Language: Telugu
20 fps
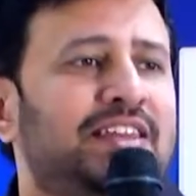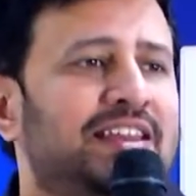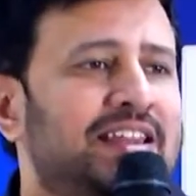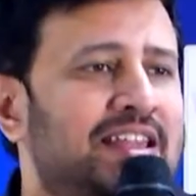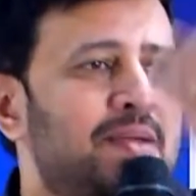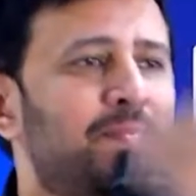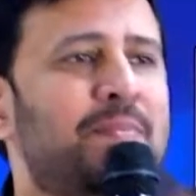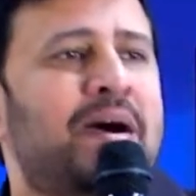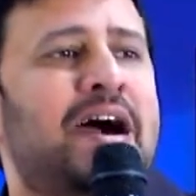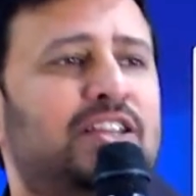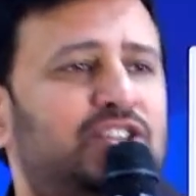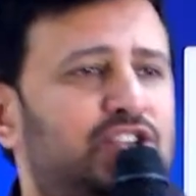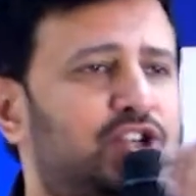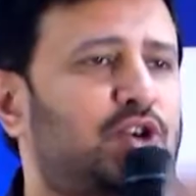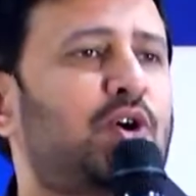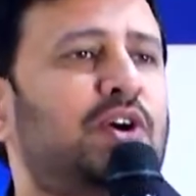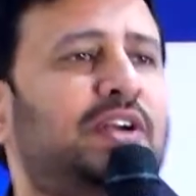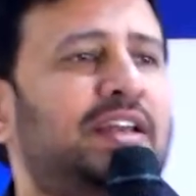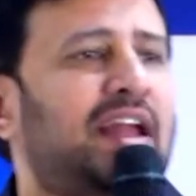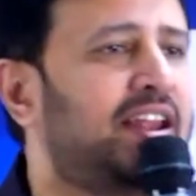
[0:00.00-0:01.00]
తిరిగి
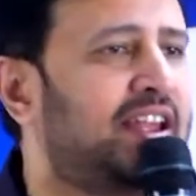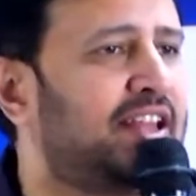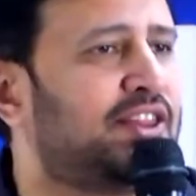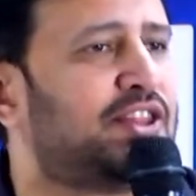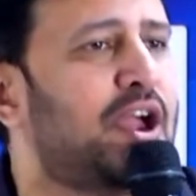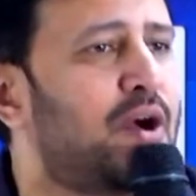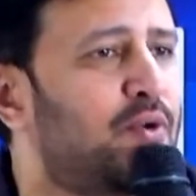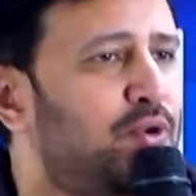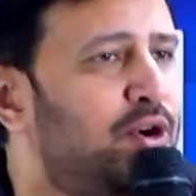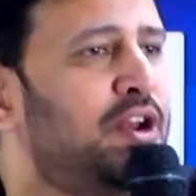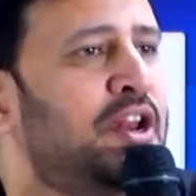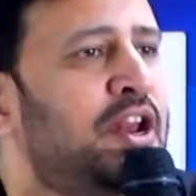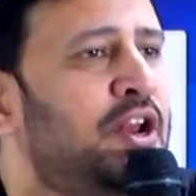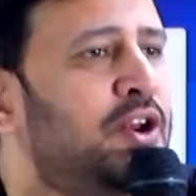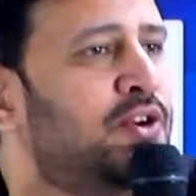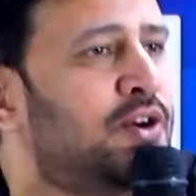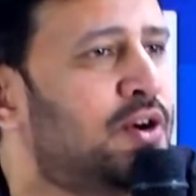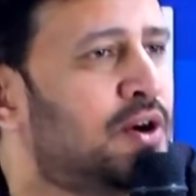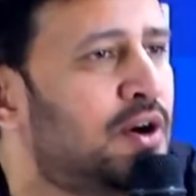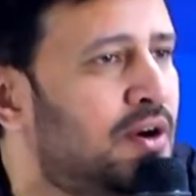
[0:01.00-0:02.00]
మార్చుకోవటానికి దేవుడు
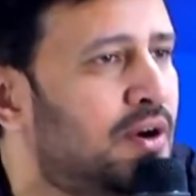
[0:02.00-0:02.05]
నిన్ను